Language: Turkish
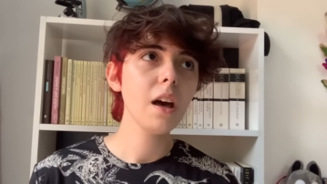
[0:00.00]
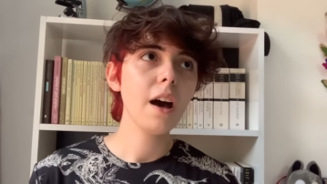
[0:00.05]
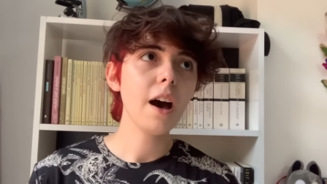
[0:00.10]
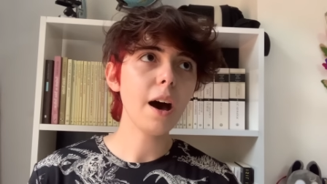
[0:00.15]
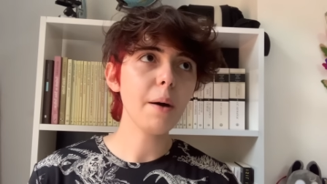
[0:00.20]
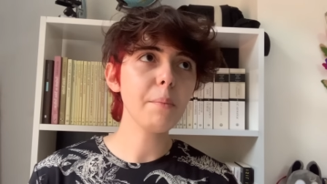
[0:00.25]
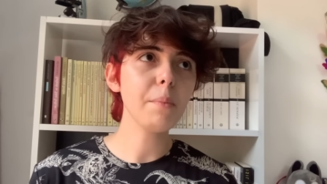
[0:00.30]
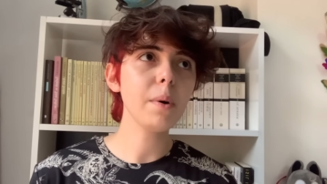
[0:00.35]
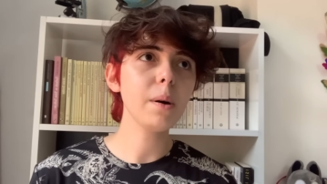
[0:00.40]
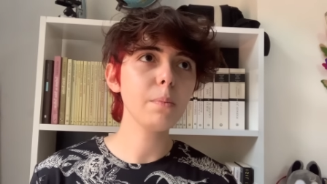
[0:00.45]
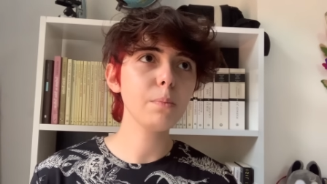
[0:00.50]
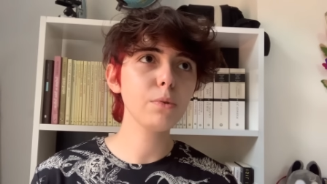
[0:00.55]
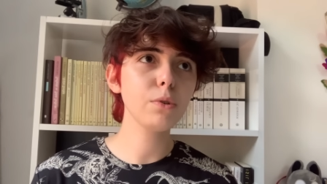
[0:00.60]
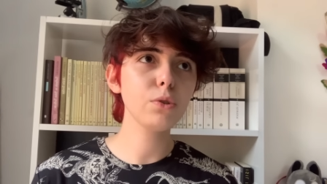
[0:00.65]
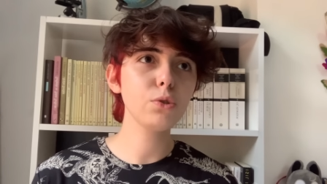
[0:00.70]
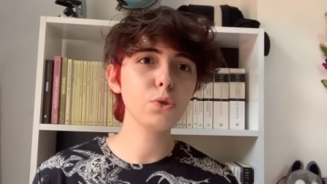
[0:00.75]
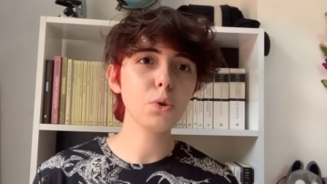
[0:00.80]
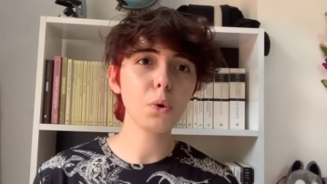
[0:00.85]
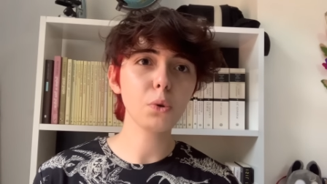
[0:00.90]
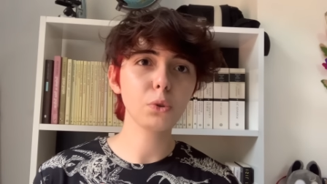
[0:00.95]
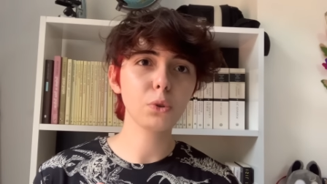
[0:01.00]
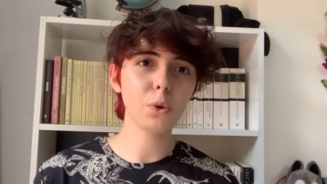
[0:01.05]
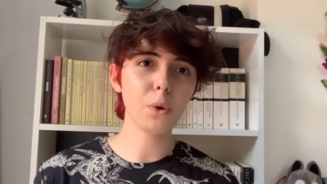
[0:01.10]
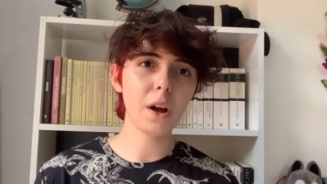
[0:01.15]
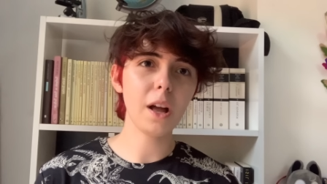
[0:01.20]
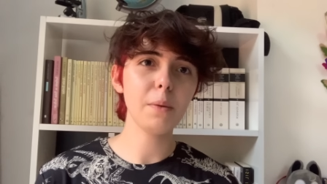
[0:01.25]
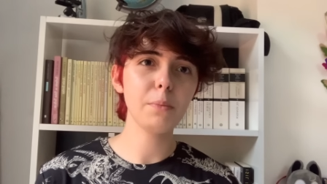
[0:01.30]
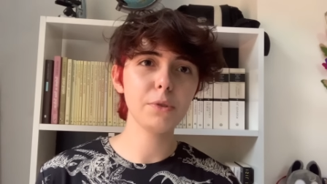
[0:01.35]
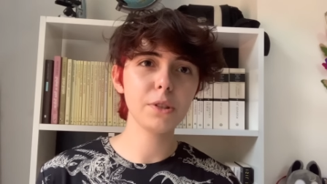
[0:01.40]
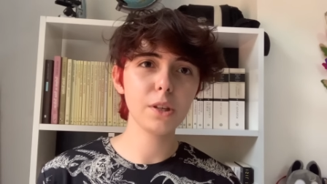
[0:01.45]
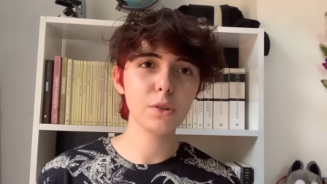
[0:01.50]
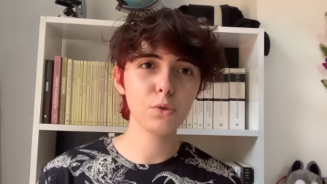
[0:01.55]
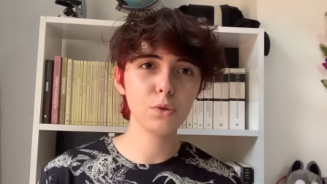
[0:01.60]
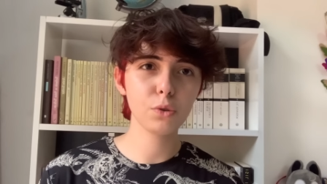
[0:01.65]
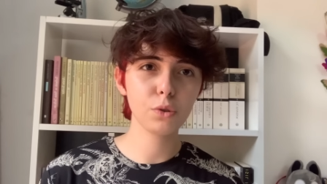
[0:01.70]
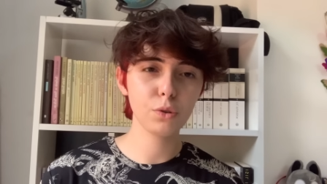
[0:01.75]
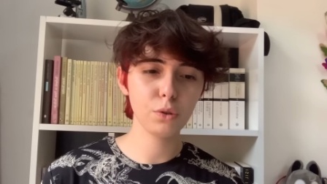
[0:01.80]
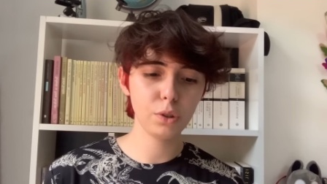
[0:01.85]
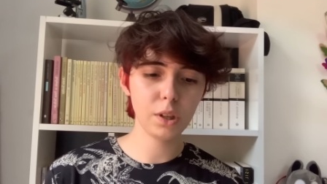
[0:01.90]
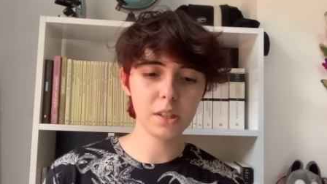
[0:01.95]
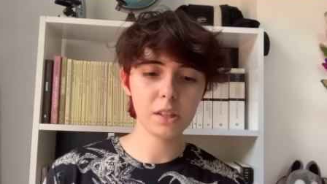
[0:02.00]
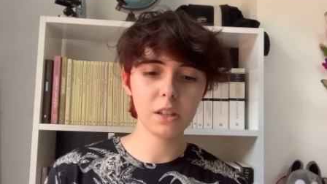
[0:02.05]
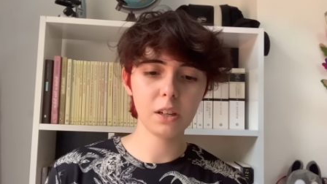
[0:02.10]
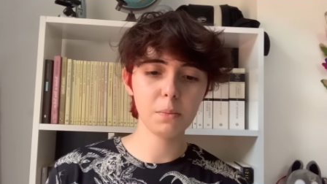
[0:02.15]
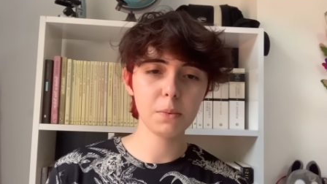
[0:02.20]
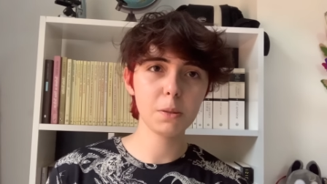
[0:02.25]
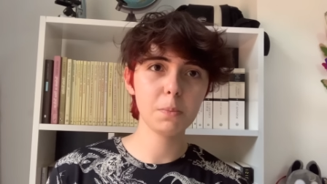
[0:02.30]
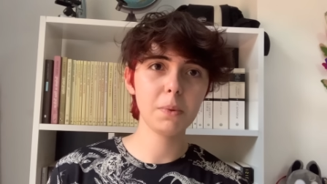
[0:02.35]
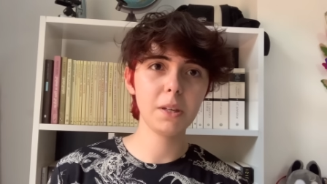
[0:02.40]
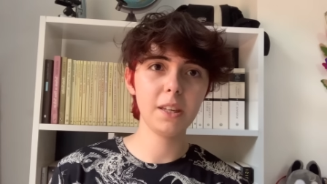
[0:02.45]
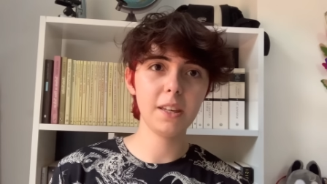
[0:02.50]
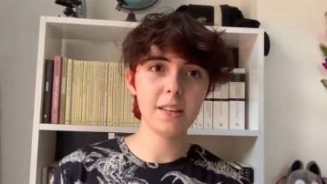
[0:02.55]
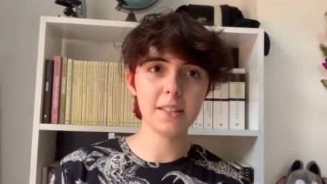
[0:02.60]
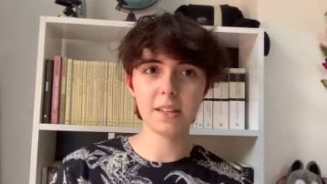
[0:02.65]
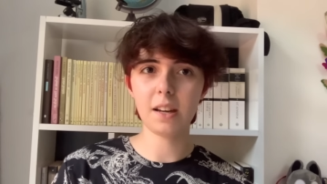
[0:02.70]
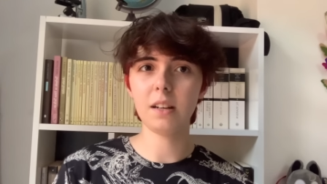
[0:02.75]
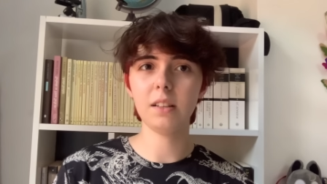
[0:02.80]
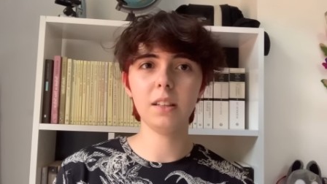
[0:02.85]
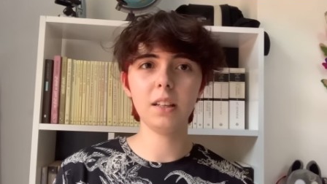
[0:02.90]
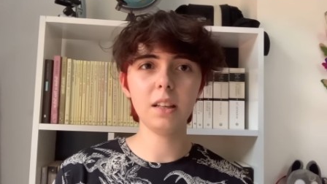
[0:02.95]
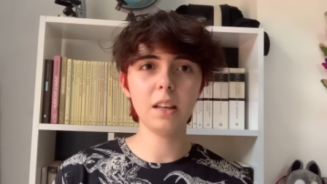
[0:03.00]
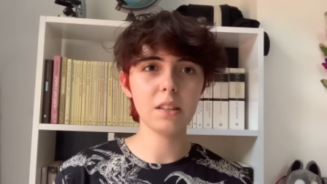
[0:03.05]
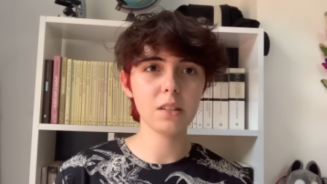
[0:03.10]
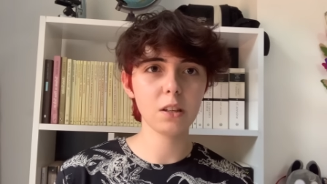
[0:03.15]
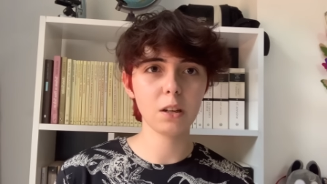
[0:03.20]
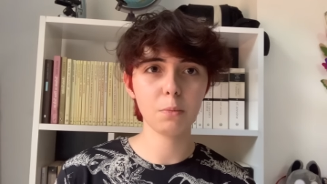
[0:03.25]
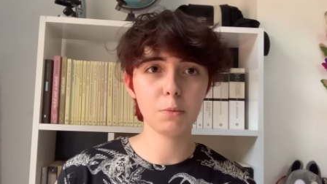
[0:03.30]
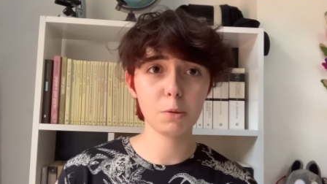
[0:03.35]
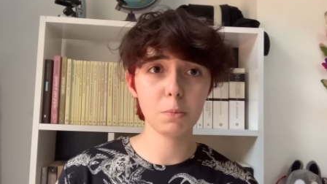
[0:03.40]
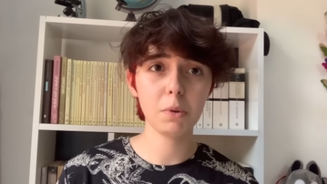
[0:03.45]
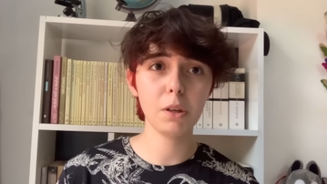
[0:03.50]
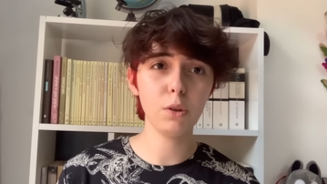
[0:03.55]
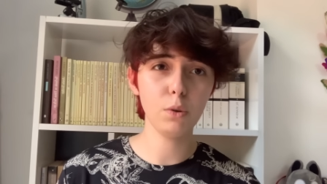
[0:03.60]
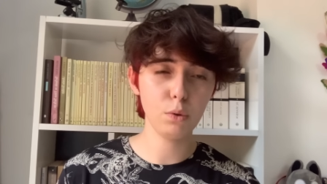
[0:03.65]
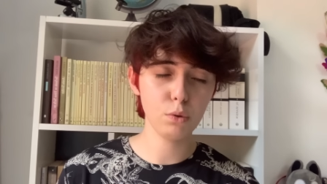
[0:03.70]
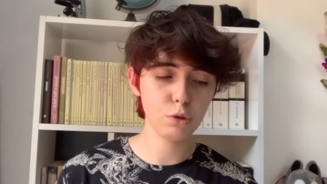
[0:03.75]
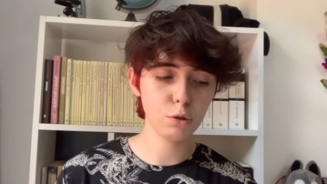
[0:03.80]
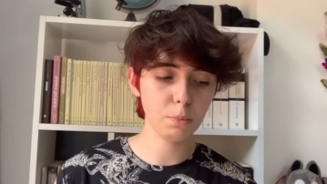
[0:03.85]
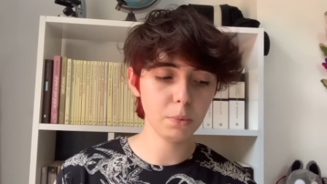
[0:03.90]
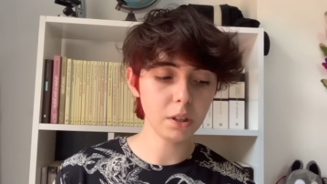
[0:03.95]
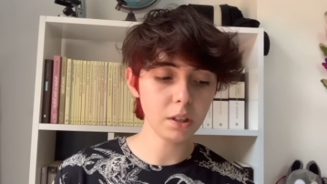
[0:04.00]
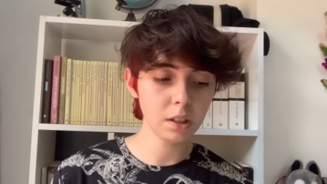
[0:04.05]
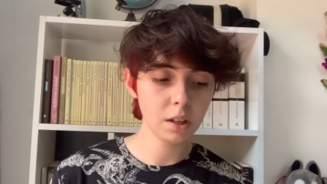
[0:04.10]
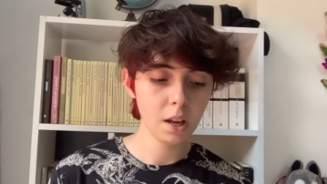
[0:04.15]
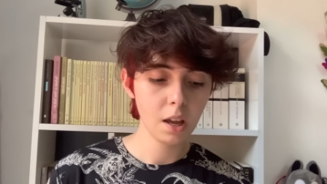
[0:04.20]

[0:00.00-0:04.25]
Ama bu çok doğal bir şey çünkü yazarımız bir yazar değil, yazarımız bir YouTuber.